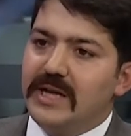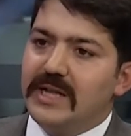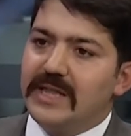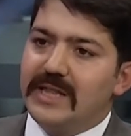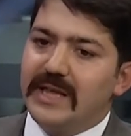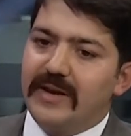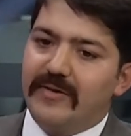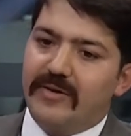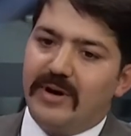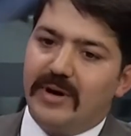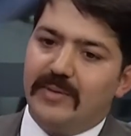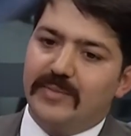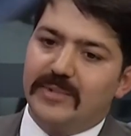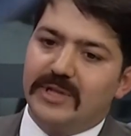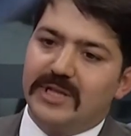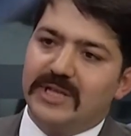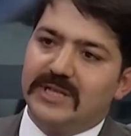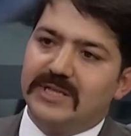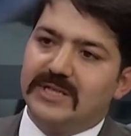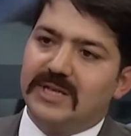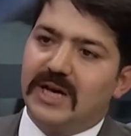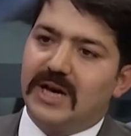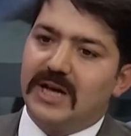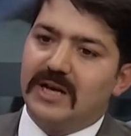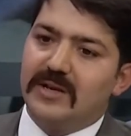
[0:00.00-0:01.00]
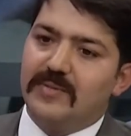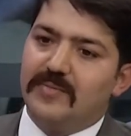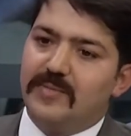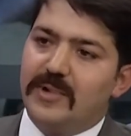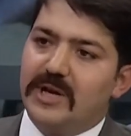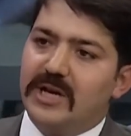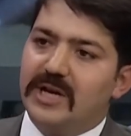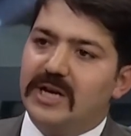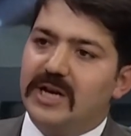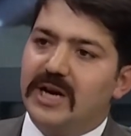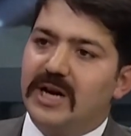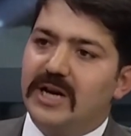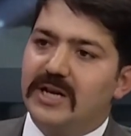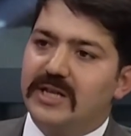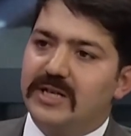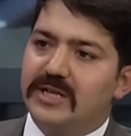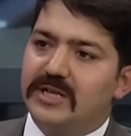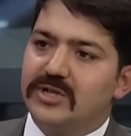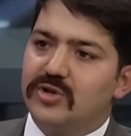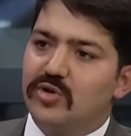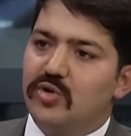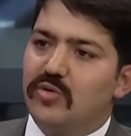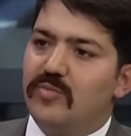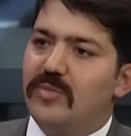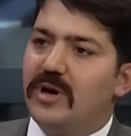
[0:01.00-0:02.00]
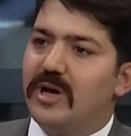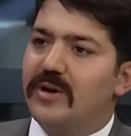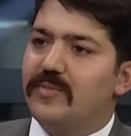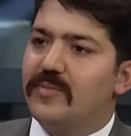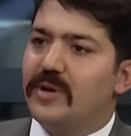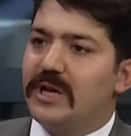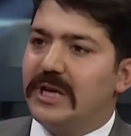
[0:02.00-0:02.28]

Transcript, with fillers: Devamında Salih Bey'in kardeşi Ömer